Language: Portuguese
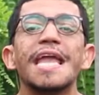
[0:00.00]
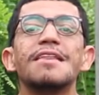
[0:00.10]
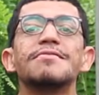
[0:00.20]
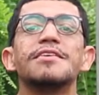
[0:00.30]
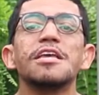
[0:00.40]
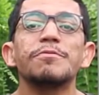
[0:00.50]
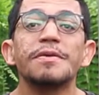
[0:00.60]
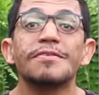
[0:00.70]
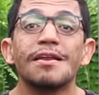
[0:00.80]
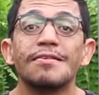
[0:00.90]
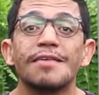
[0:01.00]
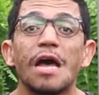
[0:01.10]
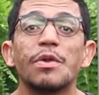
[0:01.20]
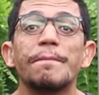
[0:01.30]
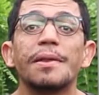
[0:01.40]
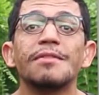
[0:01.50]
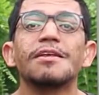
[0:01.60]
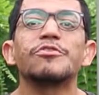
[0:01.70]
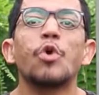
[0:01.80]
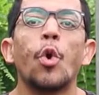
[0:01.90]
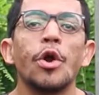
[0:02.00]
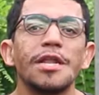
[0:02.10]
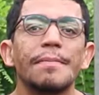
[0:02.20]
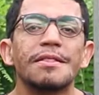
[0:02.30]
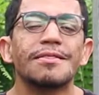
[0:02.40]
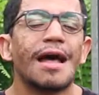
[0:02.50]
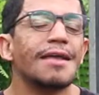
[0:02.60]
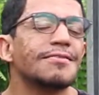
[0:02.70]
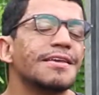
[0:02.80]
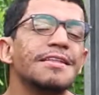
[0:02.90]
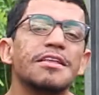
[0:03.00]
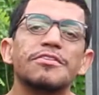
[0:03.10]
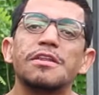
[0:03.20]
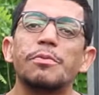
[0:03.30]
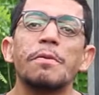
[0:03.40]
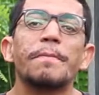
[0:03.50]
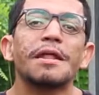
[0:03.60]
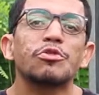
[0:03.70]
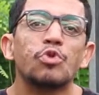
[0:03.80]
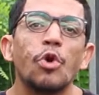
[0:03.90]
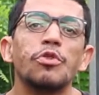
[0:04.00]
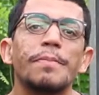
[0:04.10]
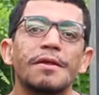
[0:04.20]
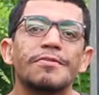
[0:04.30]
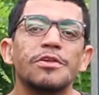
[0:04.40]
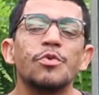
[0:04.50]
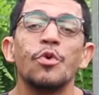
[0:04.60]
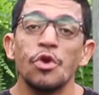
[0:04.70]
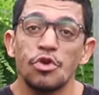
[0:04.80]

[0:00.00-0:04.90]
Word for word: Eles se especializaram em plantas ornamentais e distribuem para todo o Brasil